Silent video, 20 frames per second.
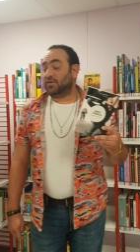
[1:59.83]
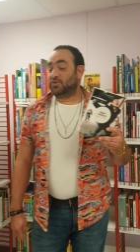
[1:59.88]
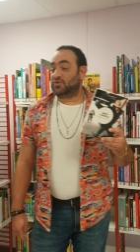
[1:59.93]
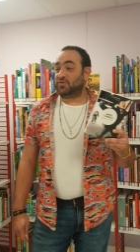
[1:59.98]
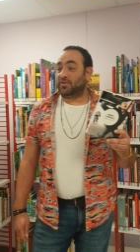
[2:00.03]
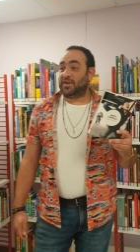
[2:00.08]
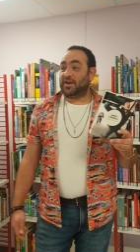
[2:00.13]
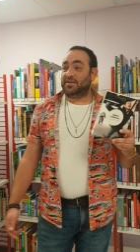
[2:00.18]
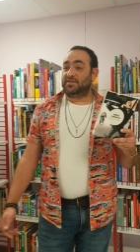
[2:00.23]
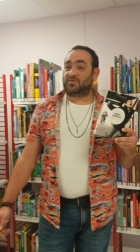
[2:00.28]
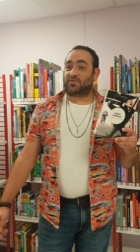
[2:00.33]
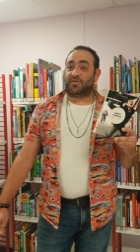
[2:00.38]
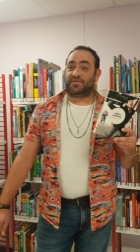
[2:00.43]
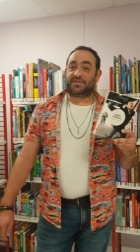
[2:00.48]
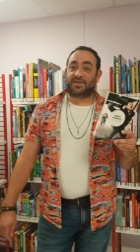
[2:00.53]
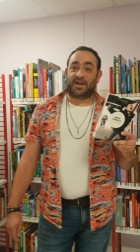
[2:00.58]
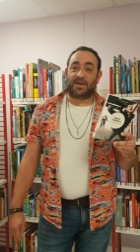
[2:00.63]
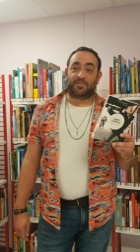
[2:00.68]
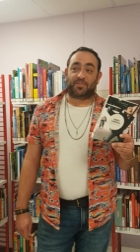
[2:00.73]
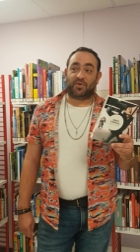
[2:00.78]
journalistes qu'on
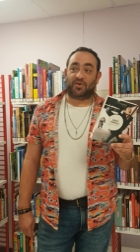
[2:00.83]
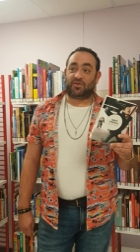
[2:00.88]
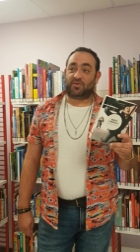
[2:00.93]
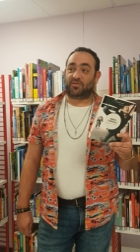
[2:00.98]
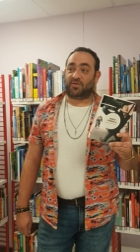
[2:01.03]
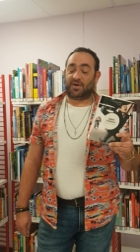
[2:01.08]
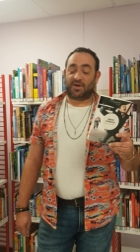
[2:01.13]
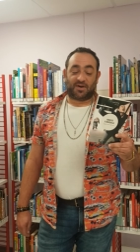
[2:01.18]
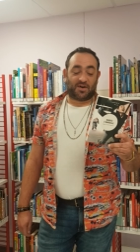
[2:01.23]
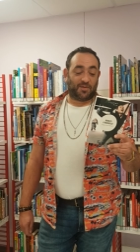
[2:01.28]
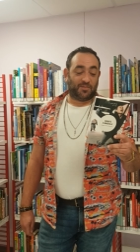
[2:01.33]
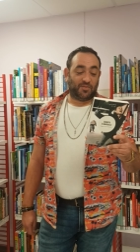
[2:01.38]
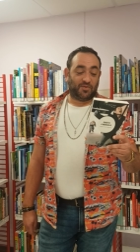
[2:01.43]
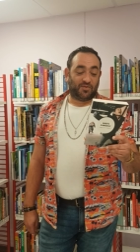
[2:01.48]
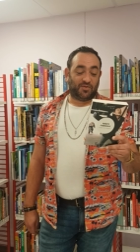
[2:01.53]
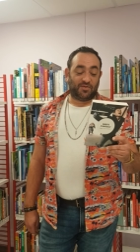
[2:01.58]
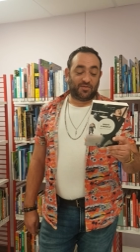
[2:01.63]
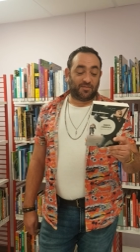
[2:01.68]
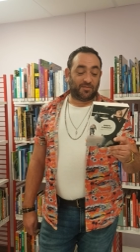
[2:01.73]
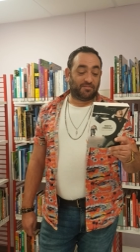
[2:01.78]
faisait à l'époque,
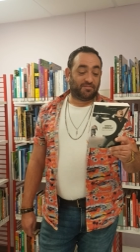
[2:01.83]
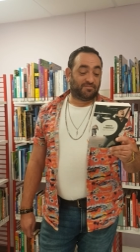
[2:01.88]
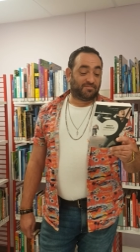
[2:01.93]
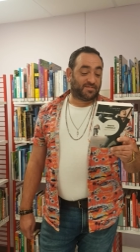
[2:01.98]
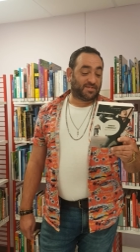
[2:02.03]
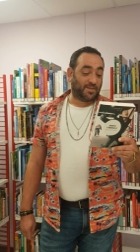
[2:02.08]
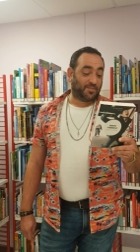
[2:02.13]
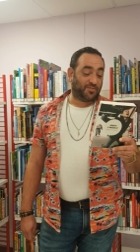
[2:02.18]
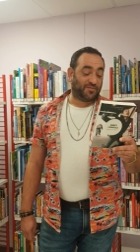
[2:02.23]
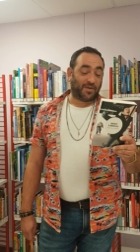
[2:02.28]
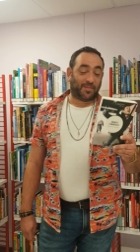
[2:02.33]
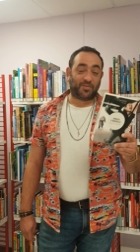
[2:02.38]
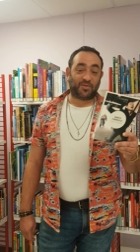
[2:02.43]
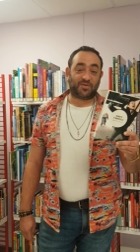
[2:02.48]
comme ça peut faire